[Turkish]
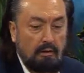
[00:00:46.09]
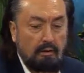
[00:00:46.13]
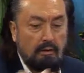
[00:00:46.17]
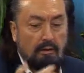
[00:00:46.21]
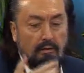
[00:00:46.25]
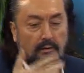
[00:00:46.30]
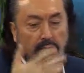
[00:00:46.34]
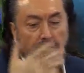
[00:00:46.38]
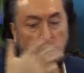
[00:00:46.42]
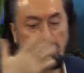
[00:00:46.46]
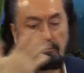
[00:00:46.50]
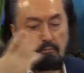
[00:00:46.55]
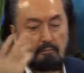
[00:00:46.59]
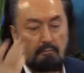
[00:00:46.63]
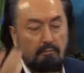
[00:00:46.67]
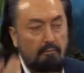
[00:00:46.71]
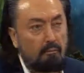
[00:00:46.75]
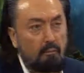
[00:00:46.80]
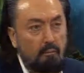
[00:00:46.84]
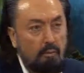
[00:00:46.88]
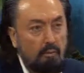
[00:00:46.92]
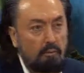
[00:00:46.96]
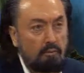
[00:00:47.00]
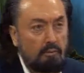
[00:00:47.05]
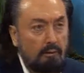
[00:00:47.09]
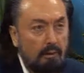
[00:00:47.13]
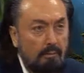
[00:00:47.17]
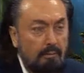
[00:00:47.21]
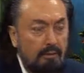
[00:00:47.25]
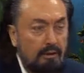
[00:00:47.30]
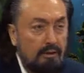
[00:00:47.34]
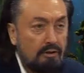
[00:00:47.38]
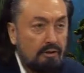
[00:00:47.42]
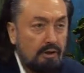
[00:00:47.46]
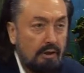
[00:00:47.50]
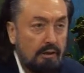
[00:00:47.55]
E, onu
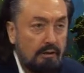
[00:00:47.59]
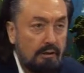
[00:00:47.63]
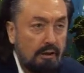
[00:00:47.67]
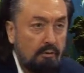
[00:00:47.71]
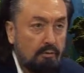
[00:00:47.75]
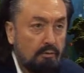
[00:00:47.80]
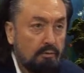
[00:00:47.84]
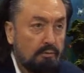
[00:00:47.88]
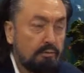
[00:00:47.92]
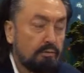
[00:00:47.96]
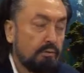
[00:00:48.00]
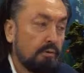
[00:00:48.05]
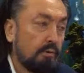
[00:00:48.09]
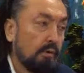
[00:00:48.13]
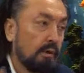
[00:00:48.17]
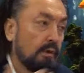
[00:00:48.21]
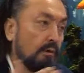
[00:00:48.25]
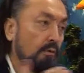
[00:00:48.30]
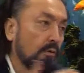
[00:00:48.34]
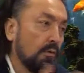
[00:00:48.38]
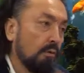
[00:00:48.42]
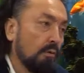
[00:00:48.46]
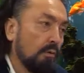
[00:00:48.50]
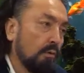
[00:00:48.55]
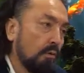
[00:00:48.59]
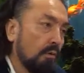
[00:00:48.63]
tabii ki şeytani unsurlar